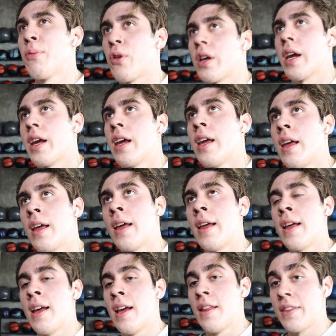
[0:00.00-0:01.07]
porque
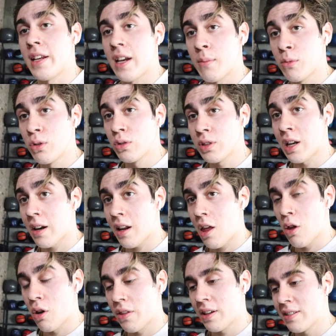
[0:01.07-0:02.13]
teníamos
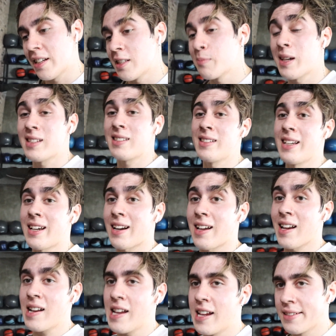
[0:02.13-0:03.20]
alrededor de seis meses sin
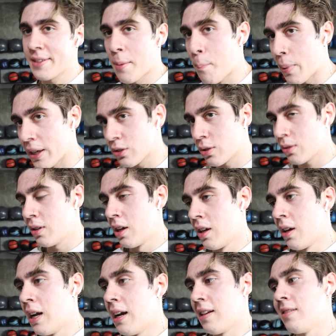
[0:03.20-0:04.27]
cargar ese peso.
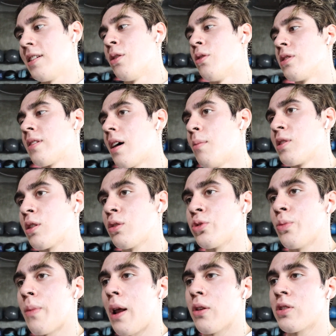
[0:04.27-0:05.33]
Les digo, estábamos
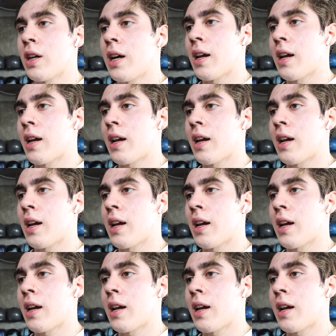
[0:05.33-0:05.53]
acostumbrados a